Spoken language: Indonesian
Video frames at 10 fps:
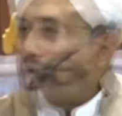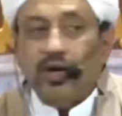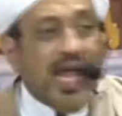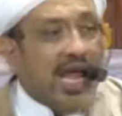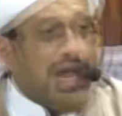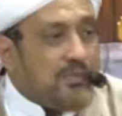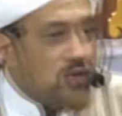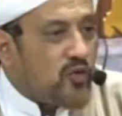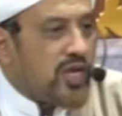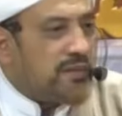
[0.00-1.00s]
kalau
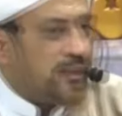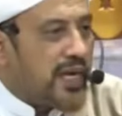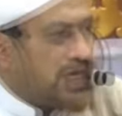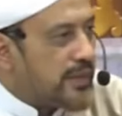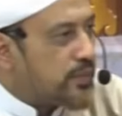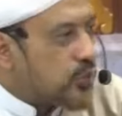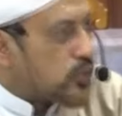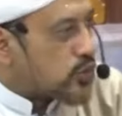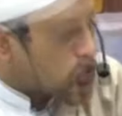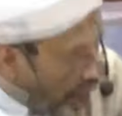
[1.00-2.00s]
kamu mulai bayi
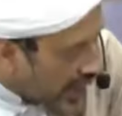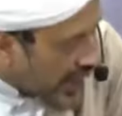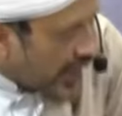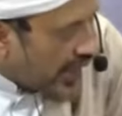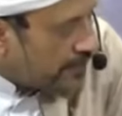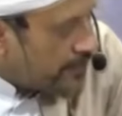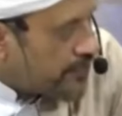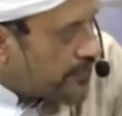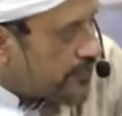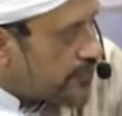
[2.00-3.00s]
buta
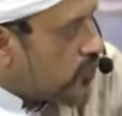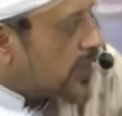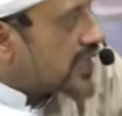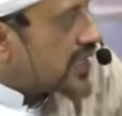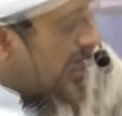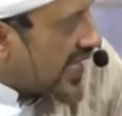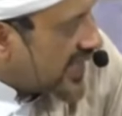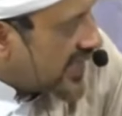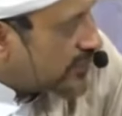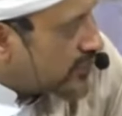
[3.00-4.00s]
boleh
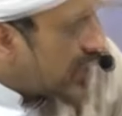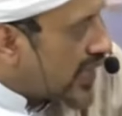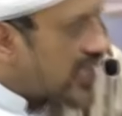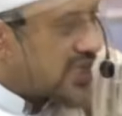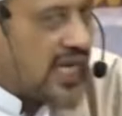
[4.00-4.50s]
jadi punya